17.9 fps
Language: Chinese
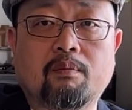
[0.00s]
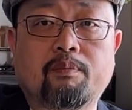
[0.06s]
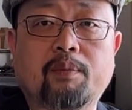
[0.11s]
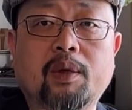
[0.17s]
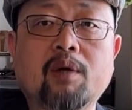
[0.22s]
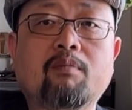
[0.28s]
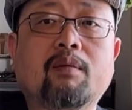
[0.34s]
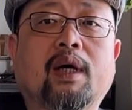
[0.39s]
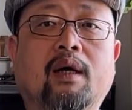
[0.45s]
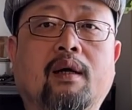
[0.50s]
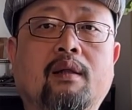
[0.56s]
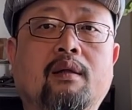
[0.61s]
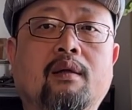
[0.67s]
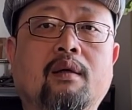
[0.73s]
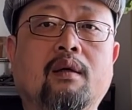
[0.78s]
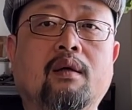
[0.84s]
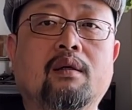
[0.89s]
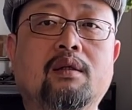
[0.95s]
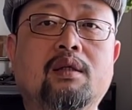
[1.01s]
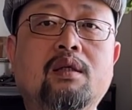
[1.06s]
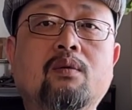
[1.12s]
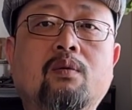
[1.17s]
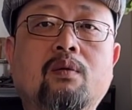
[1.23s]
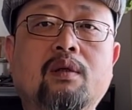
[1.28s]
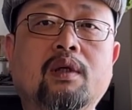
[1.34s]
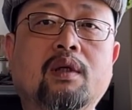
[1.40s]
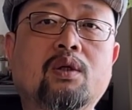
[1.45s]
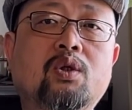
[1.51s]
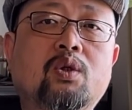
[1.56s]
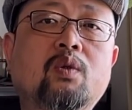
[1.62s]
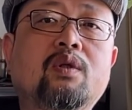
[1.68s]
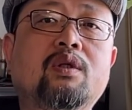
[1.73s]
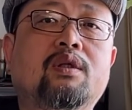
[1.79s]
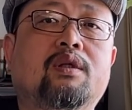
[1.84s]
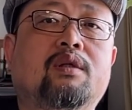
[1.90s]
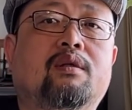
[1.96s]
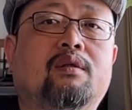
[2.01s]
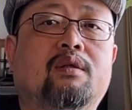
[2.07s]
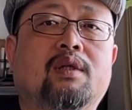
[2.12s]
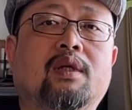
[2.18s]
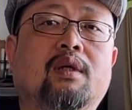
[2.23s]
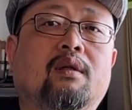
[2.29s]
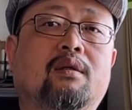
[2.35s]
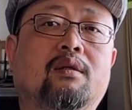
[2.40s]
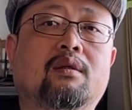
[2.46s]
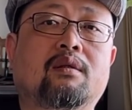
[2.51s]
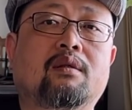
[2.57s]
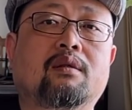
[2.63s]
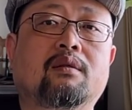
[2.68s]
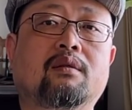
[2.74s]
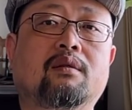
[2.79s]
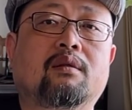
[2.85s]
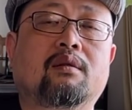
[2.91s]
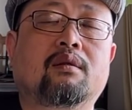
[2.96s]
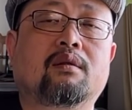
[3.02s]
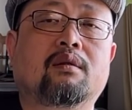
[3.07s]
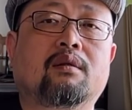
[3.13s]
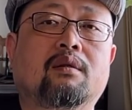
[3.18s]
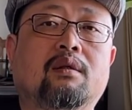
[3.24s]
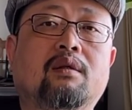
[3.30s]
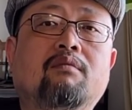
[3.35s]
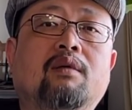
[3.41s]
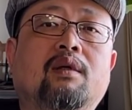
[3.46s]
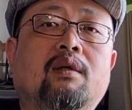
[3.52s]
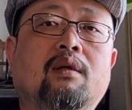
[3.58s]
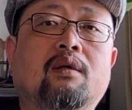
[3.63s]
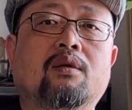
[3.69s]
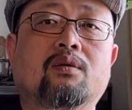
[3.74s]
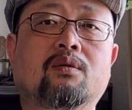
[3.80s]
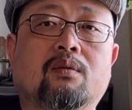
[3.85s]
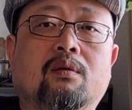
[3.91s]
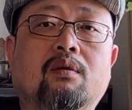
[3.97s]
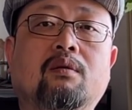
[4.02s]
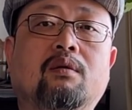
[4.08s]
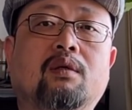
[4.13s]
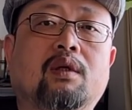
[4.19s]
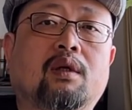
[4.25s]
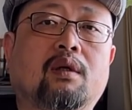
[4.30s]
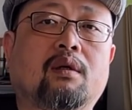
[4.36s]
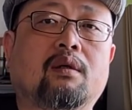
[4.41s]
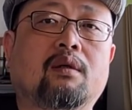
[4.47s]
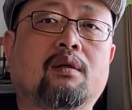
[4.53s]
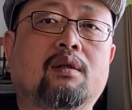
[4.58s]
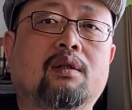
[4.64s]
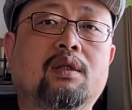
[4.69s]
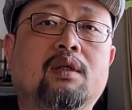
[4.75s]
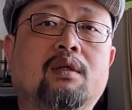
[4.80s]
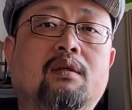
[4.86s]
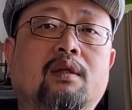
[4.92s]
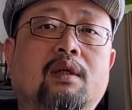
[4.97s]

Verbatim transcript: 崩盘几乎是在瞬息之间的事情，因为所有人其实，